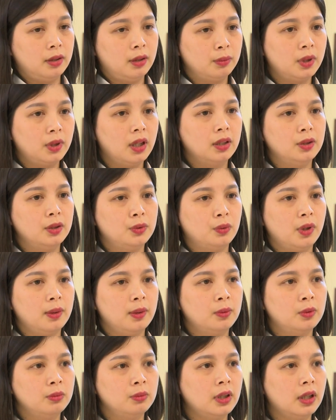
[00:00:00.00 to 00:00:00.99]
Đồng thời thì chúng
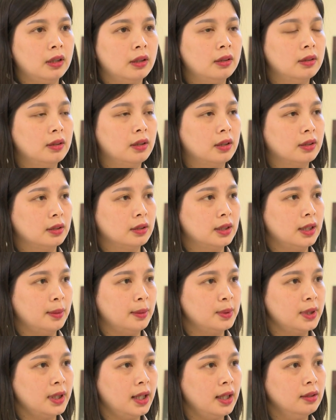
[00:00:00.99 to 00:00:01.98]
em cũng tăng cường
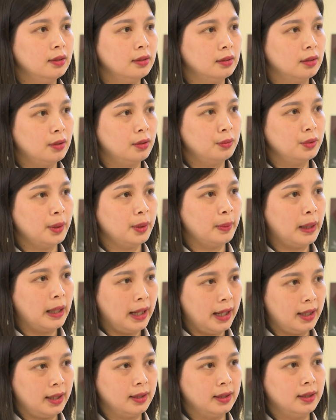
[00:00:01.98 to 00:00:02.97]
giám sát từ khâu nhập
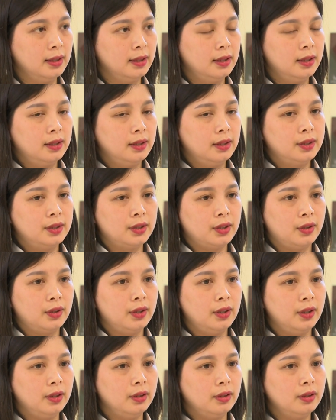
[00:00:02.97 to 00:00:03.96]
hàng cho
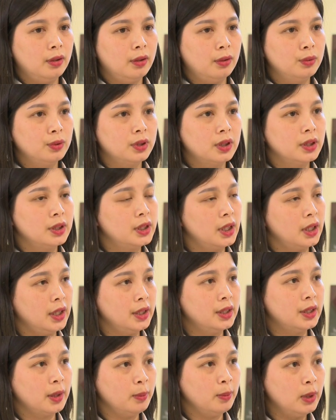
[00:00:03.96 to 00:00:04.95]
đến khâu sơ
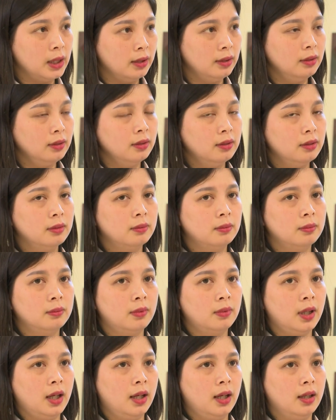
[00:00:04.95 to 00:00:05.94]
chế chế biến
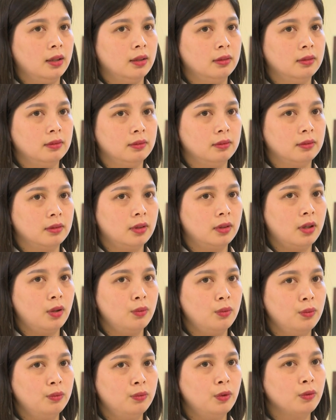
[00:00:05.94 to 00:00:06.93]
và
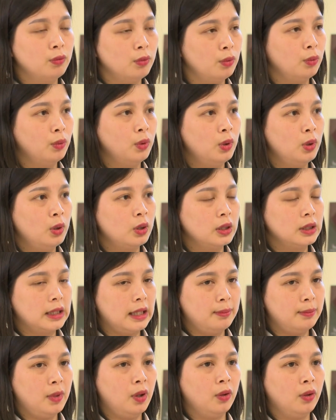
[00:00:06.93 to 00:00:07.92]
khâu phục vụ
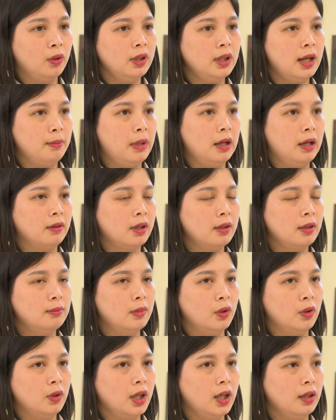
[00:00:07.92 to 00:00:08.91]
ra món, đảm bảo các
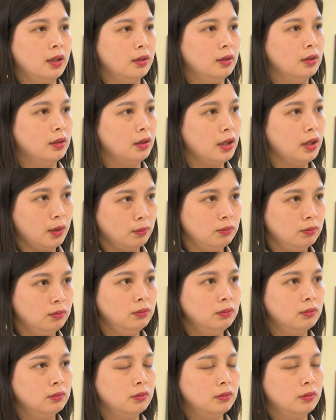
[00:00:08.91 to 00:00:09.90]
món ăn được
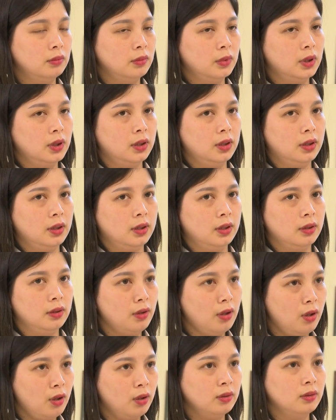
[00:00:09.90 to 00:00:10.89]
nóng và
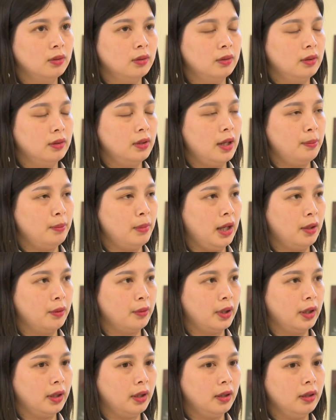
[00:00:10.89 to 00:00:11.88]
ngon, đảm
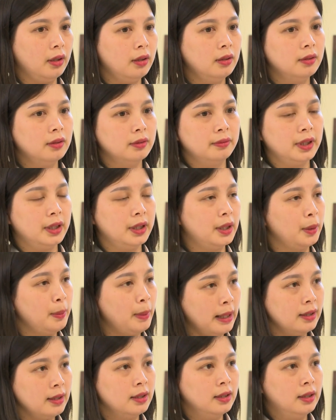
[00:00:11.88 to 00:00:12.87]
bảo cái hương vị Tây
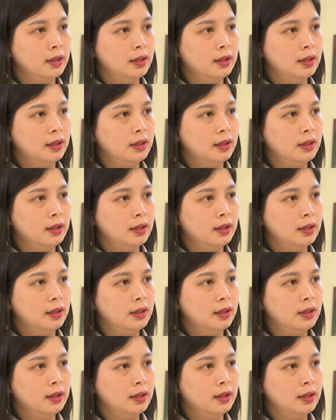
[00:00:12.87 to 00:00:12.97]
Bắc